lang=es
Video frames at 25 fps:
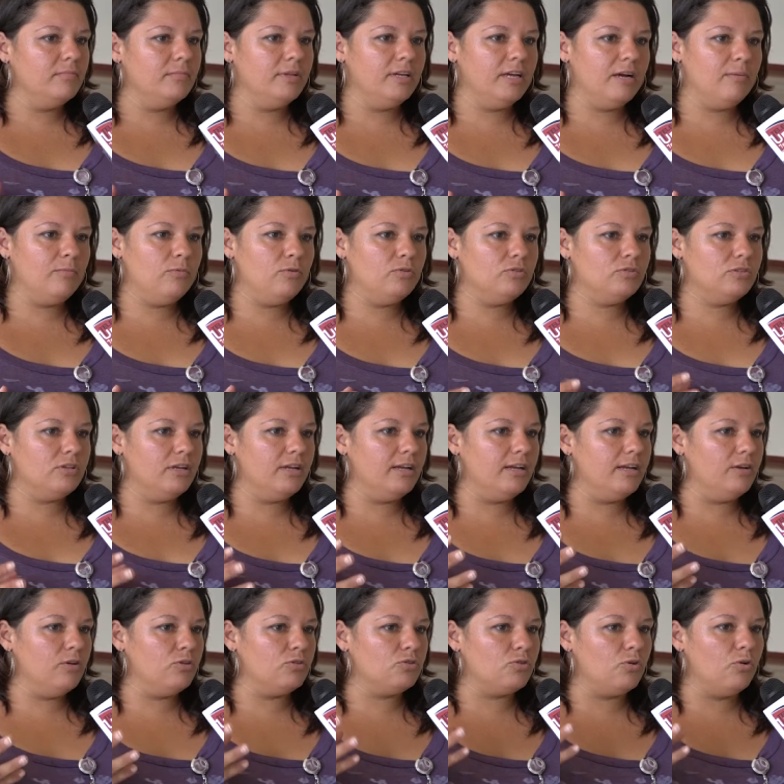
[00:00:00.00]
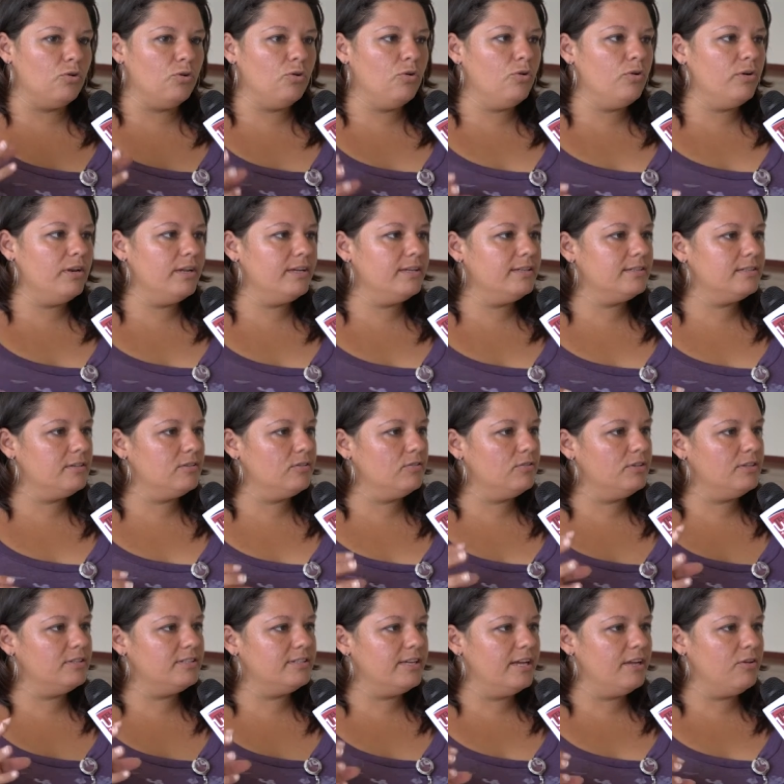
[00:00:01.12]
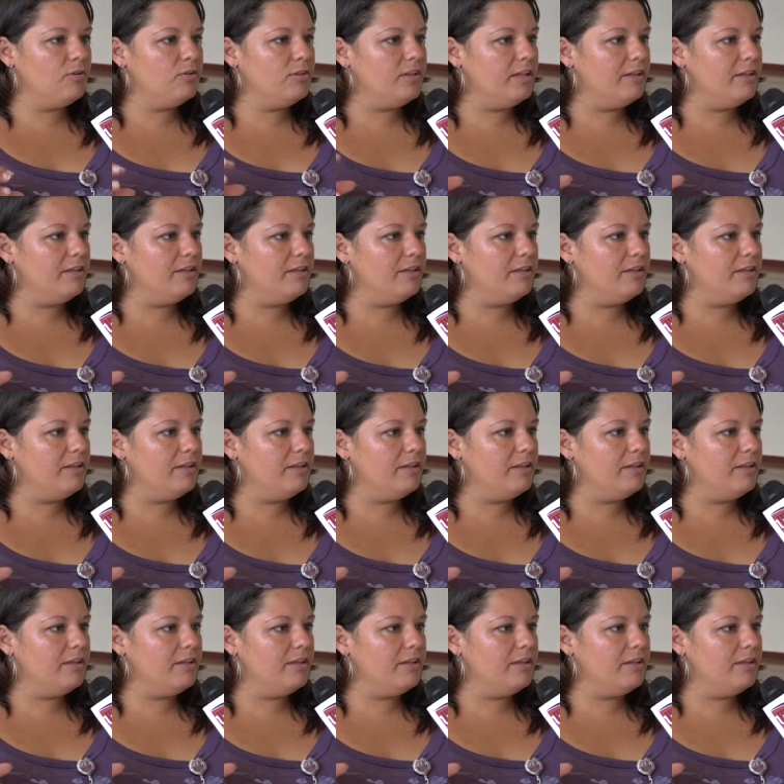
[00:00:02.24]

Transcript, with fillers: digamos, eh, los colores, los diseños